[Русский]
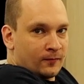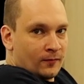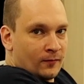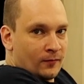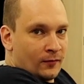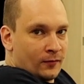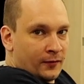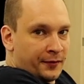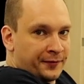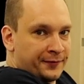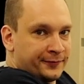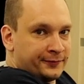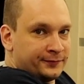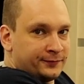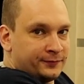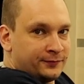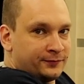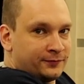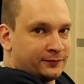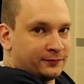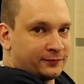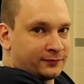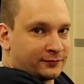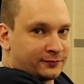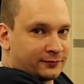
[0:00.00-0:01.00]
учить тебя, чем
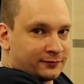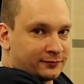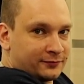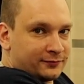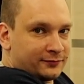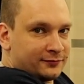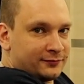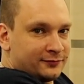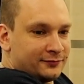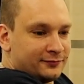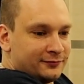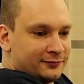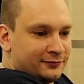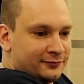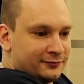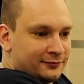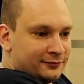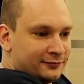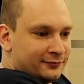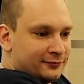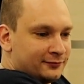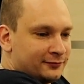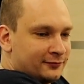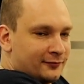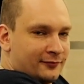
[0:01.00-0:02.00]
коралловый
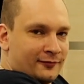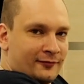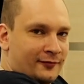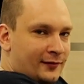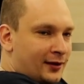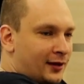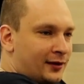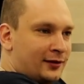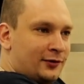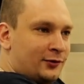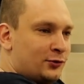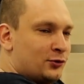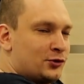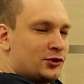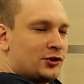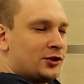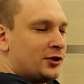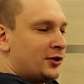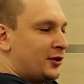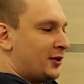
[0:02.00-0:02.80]
отличается от терракотового. Лучше